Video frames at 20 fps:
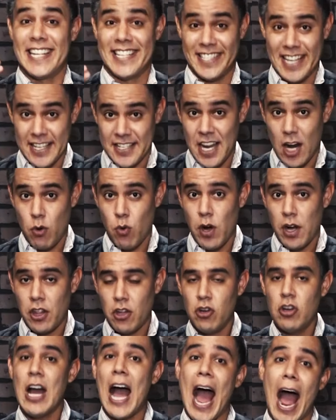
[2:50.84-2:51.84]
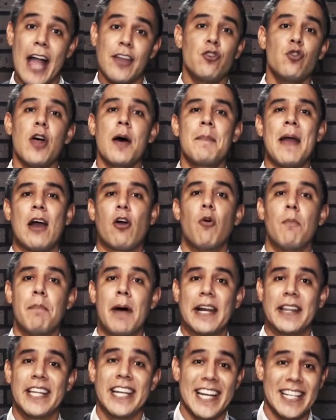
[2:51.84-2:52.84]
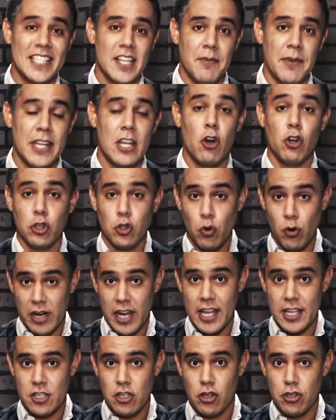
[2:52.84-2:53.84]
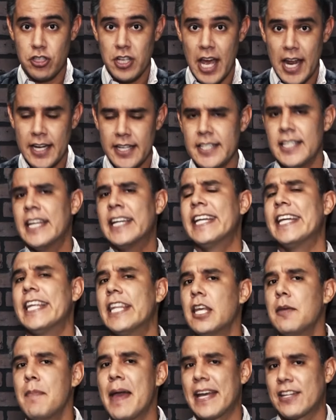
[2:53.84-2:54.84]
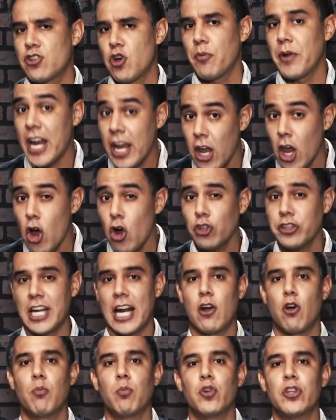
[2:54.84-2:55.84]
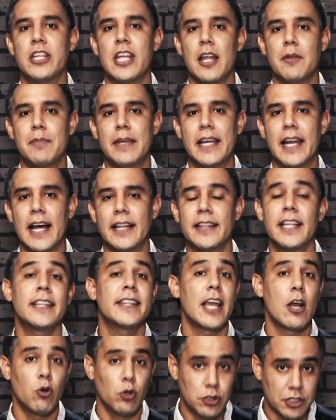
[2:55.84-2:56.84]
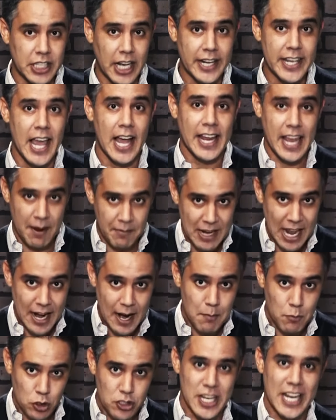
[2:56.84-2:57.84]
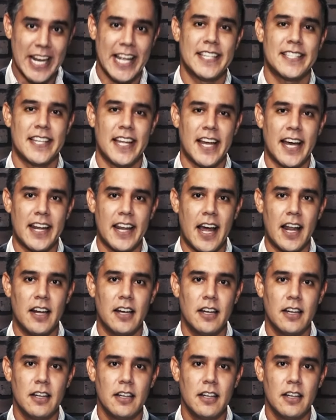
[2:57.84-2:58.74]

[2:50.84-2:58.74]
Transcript: Si estás de acuerdo, ayúdame a compartir este video en tus redes sociales y dime sobre qué otra comunidad migrante te gustaría que habláramos en este canal.